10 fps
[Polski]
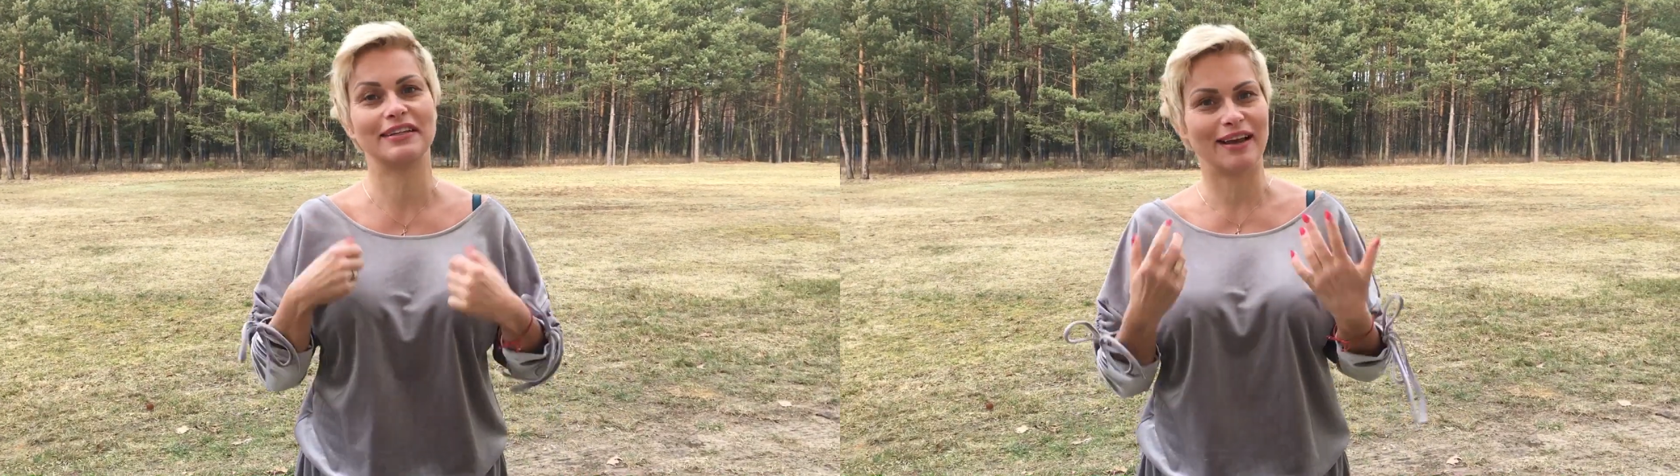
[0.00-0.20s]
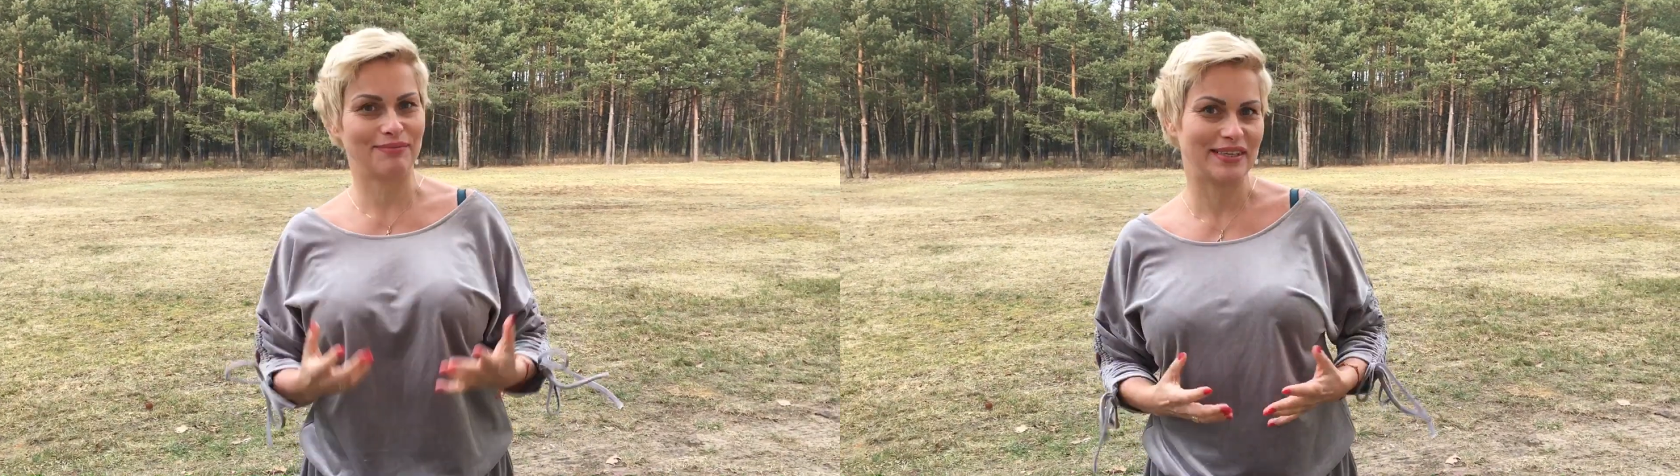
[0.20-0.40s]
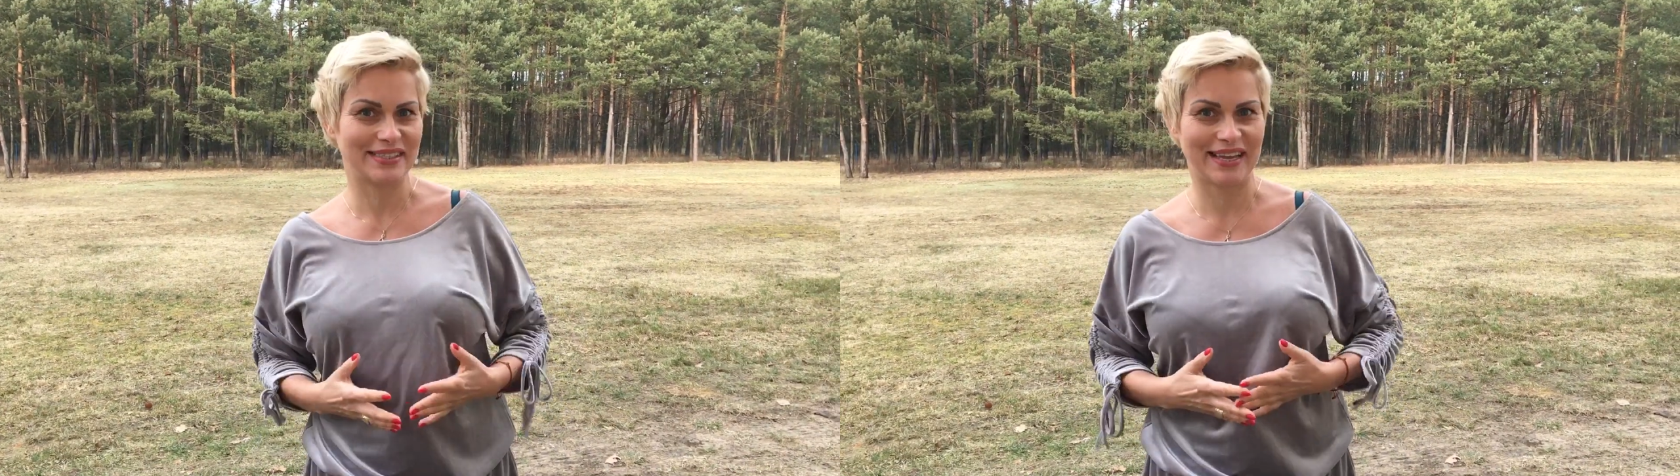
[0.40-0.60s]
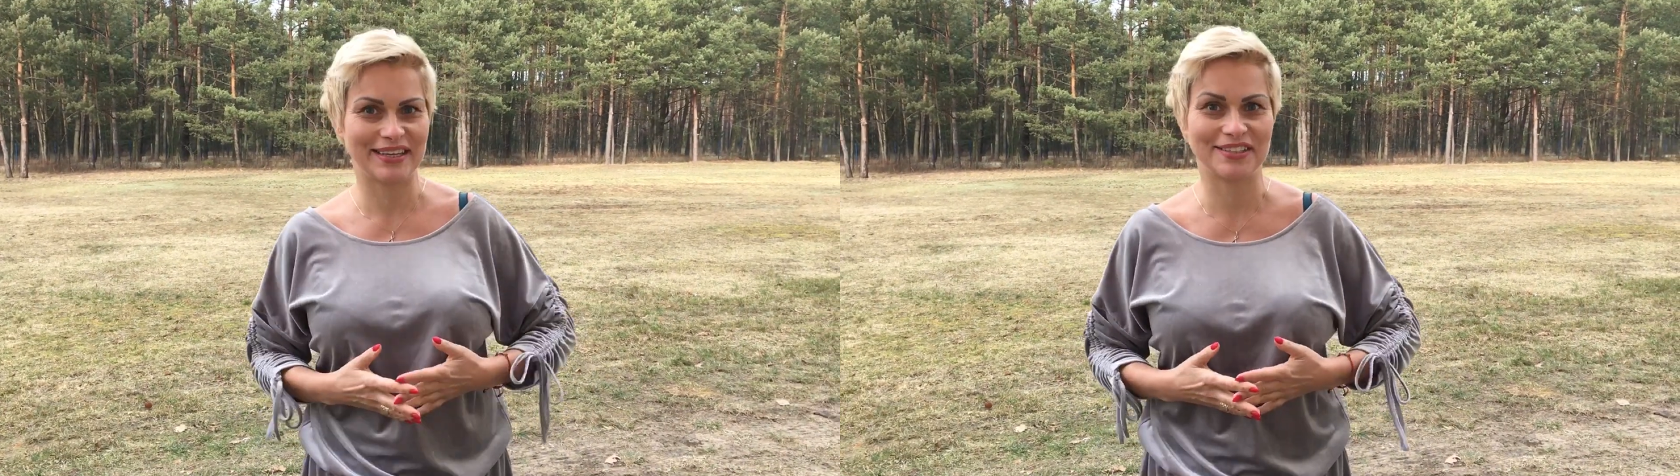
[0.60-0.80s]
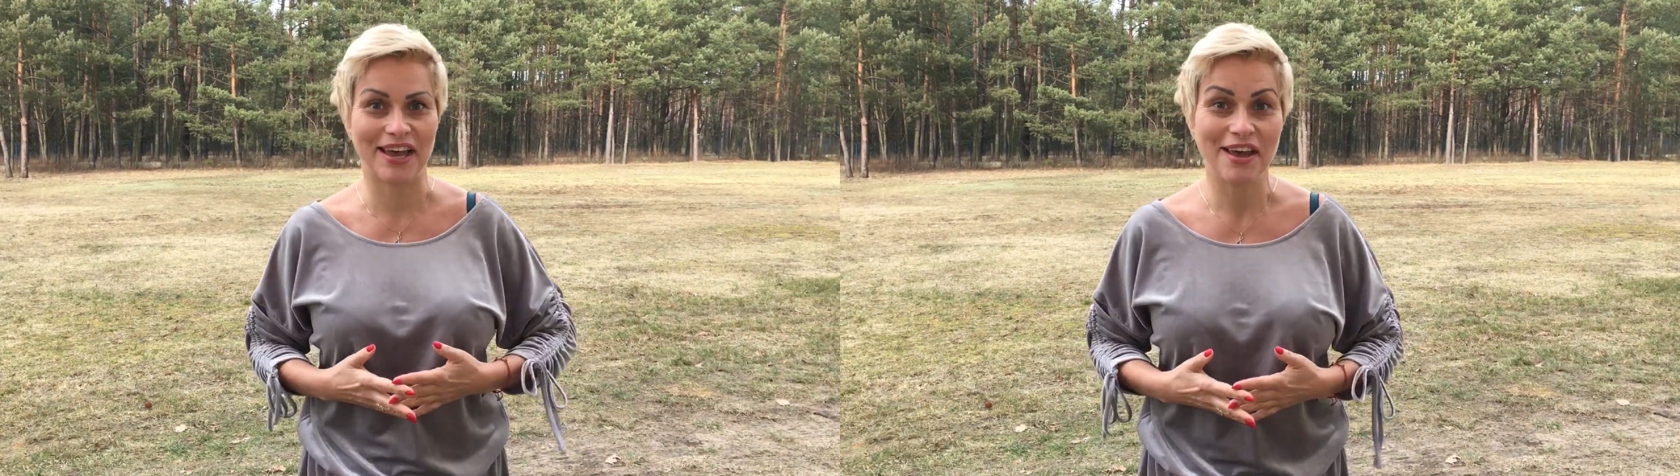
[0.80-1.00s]
dla mnie staje
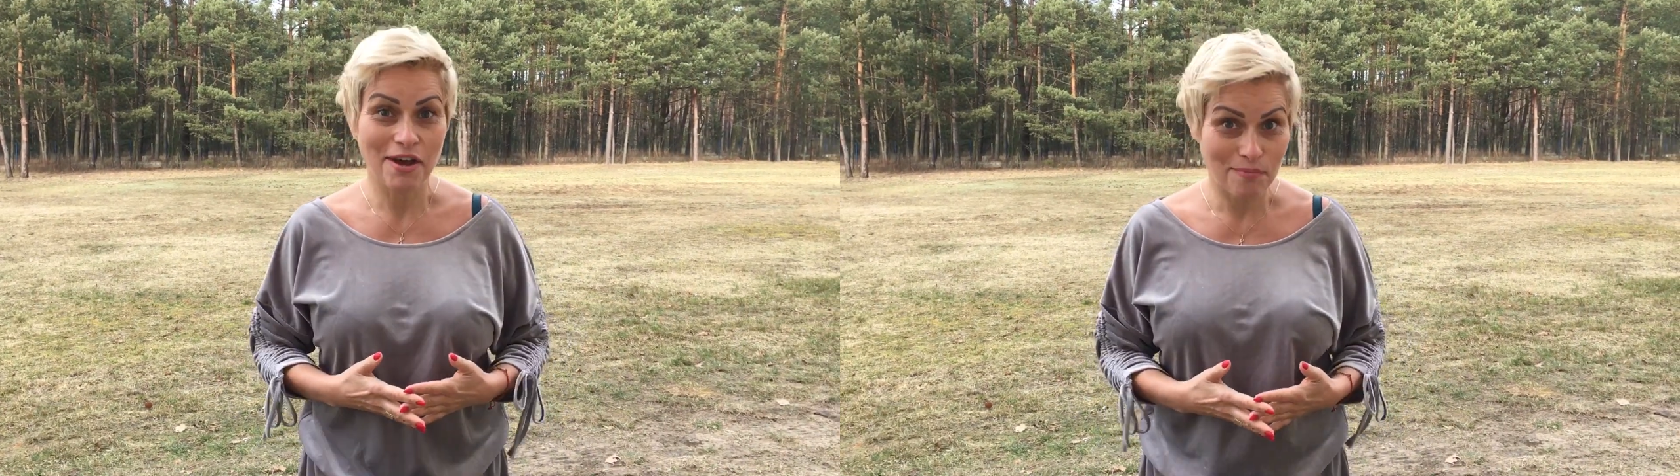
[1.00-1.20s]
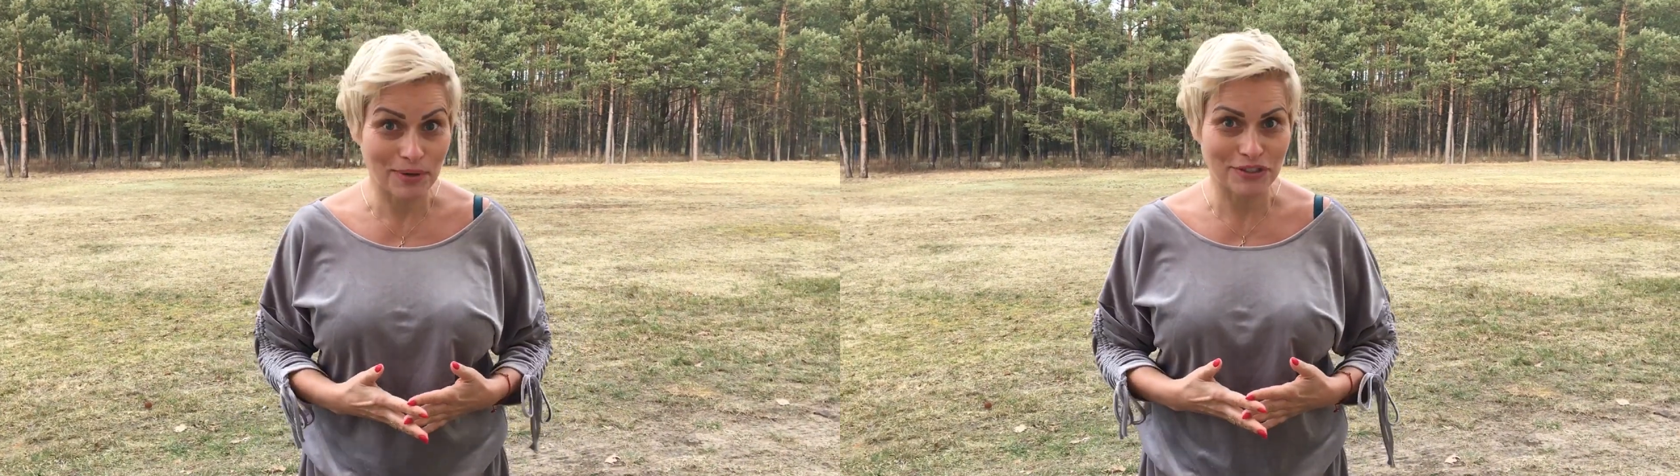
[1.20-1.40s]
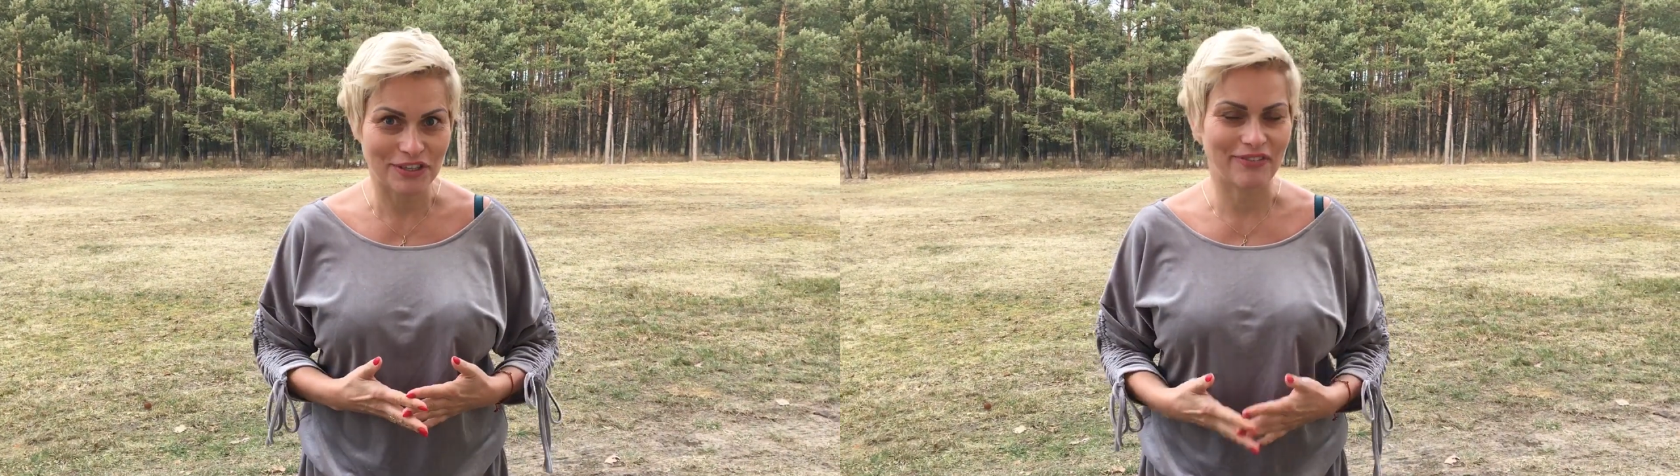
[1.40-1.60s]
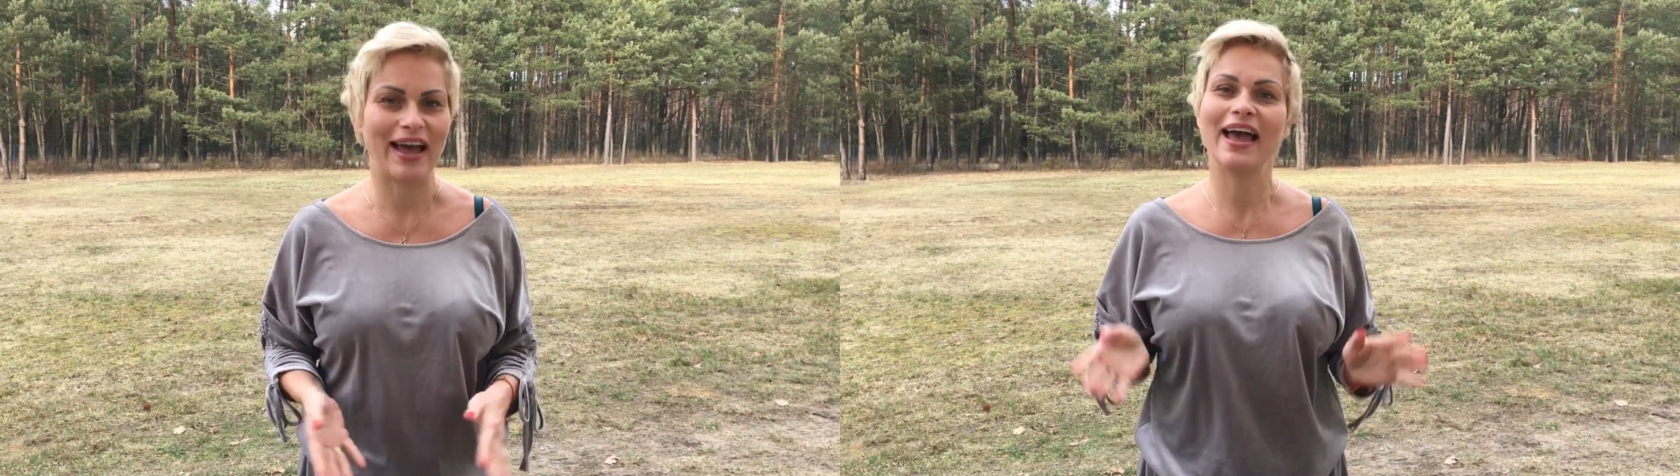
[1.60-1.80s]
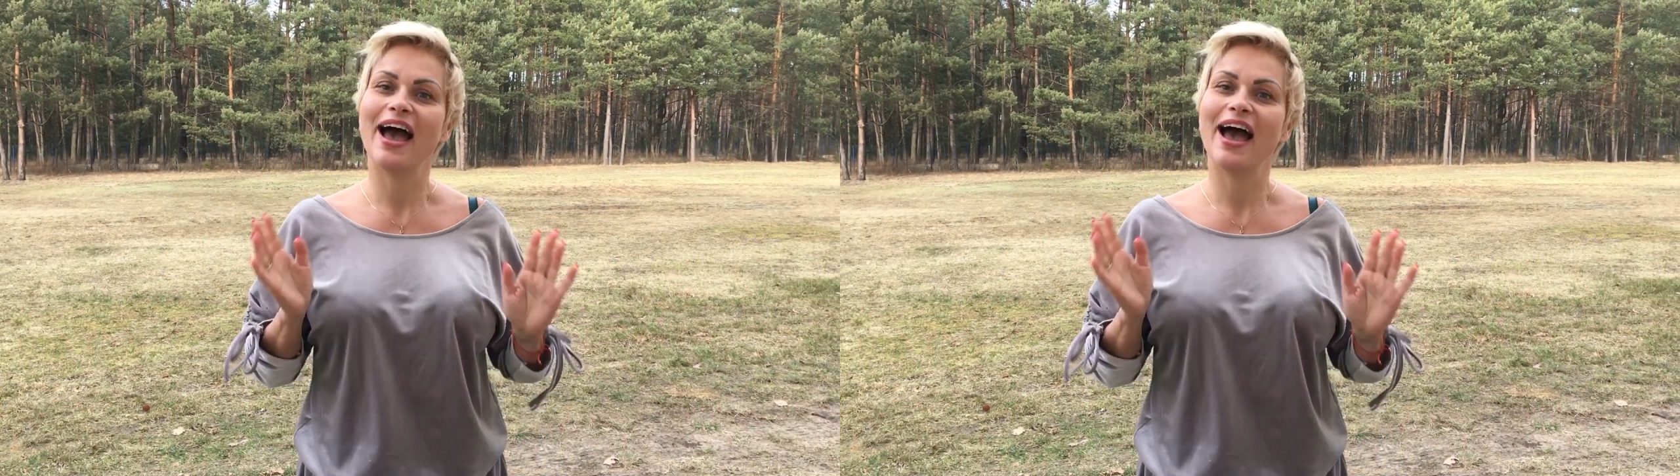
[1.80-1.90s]
się możliwe.